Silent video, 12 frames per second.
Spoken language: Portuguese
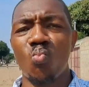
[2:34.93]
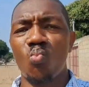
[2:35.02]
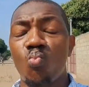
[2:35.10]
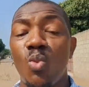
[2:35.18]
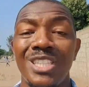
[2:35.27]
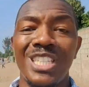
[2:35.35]

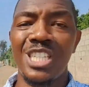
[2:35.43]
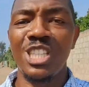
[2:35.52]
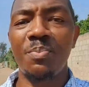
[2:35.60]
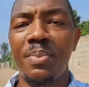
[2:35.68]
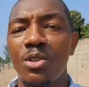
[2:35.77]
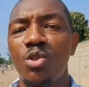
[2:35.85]
Quando a gente
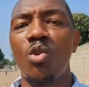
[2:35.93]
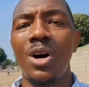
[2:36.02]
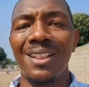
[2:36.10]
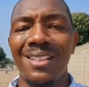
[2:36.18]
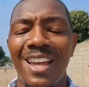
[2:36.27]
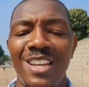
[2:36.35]
perdoa
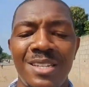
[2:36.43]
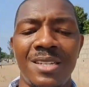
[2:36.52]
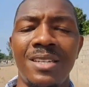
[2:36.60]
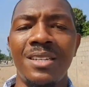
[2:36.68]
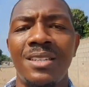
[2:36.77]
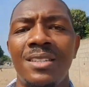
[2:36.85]
alguém,
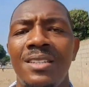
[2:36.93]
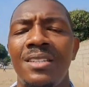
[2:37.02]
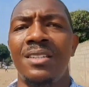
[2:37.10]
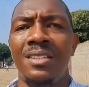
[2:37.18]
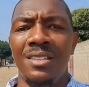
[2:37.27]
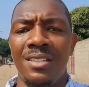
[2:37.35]

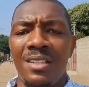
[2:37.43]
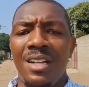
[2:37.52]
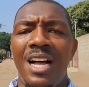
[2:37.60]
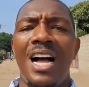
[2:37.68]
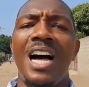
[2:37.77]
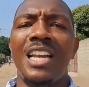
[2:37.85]

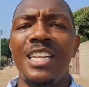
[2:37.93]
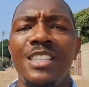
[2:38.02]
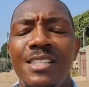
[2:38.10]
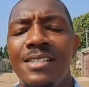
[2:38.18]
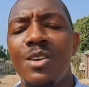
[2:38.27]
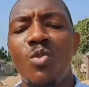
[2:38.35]
além de
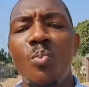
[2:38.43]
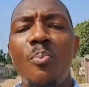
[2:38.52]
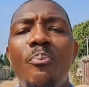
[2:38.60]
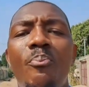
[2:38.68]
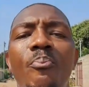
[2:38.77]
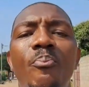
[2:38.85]
ser um
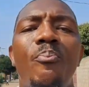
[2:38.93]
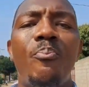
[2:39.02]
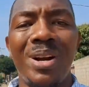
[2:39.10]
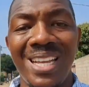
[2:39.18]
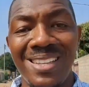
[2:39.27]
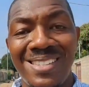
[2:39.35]

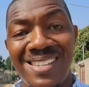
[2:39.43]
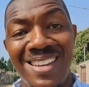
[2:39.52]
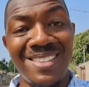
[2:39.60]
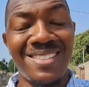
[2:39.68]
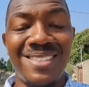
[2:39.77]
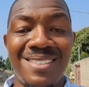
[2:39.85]

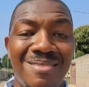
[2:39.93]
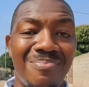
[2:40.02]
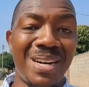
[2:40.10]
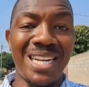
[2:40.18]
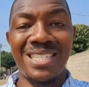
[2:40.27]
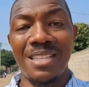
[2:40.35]
presente
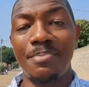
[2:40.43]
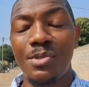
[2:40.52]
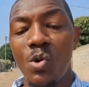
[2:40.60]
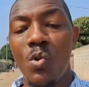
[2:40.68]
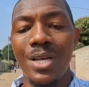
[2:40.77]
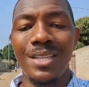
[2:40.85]
para esta
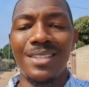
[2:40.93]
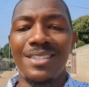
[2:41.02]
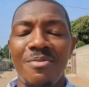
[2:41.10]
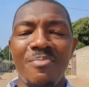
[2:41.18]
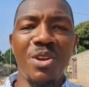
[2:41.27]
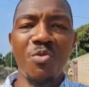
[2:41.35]
pessoa,
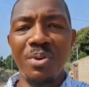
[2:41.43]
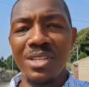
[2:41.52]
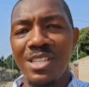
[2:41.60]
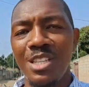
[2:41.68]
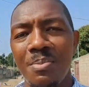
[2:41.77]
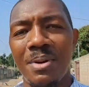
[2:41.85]
também é um
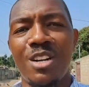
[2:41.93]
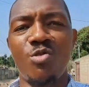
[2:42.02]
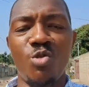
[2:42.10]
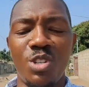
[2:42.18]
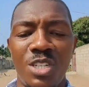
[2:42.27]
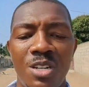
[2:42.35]
presente para
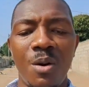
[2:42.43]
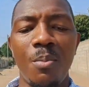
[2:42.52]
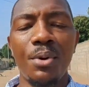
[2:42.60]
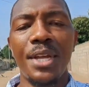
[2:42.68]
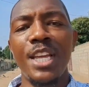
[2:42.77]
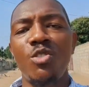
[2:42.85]
nós,
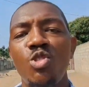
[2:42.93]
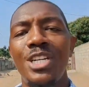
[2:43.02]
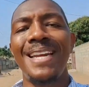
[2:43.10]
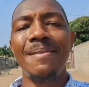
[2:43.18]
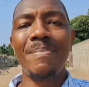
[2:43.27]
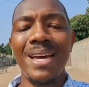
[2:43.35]
porque nos
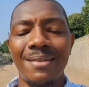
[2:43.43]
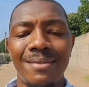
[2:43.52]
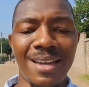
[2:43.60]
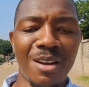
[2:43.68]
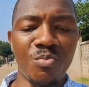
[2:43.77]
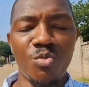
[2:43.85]

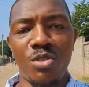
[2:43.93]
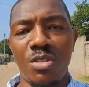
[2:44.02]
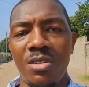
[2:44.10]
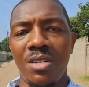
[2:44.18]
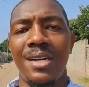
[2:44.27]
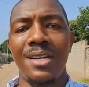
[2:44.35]
libertamos
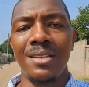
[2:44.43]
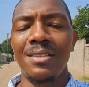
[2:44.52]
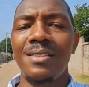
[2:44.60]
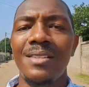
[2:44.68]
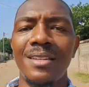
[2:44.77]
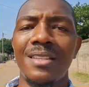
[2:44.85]
de
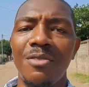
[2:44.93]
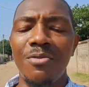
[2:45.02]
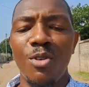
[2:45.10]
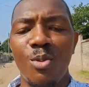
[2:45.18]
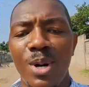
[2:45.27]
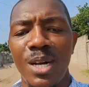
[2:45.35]
certa
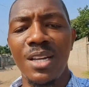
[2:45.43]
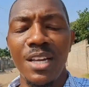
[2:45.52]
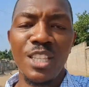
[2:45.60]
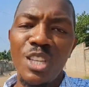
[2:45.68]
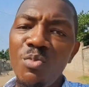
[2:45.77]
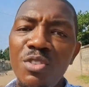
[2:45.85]
forma.
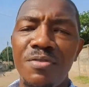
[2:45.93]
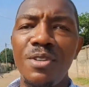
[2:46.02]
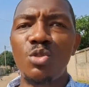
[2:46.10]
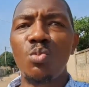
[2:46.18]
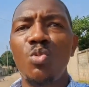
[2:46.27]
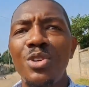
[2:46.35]
Temos
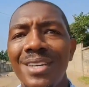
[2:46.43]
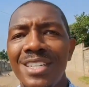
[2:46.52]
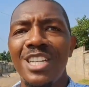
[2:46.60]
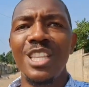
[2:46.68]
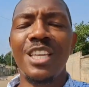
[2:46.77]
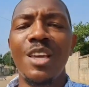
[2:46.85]
visto muita
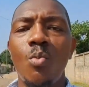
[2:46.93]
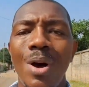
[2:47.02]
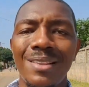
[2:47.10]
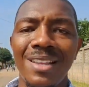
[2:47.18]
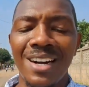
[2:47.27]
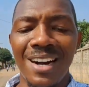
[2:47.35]
gente que
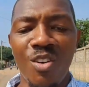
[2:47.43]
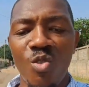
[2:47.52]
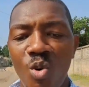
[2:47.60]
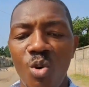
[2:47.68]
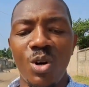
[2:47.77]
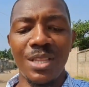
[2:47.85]
guarda
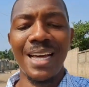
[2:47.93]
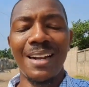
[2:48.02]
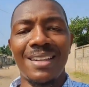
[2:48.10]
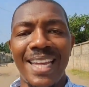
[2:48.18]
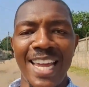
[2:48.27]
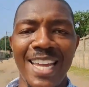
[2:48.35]
rancor de
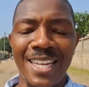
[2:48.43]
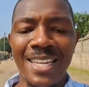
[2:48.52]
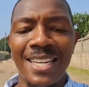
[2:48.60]
alguém,